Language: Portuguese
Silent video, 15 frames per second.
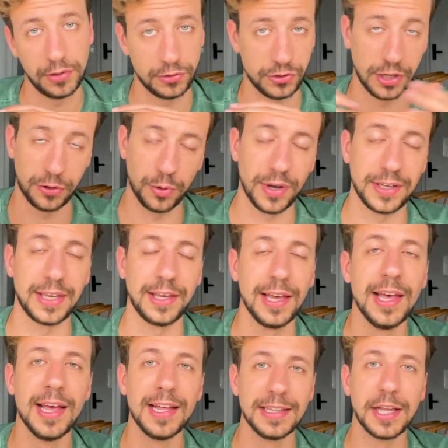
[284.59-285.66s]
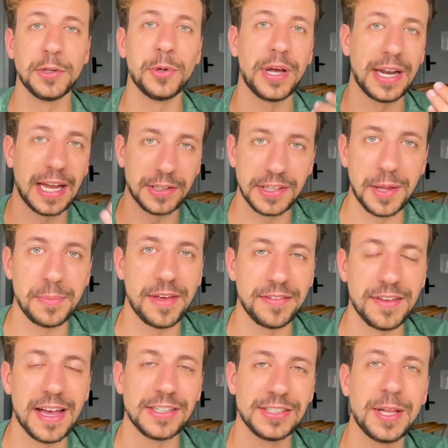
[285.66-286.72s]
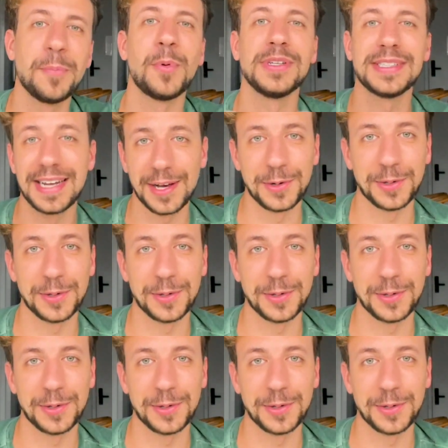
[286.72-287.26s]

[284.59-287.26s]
eu já tô aqui dando o relato da minha viagem depois dela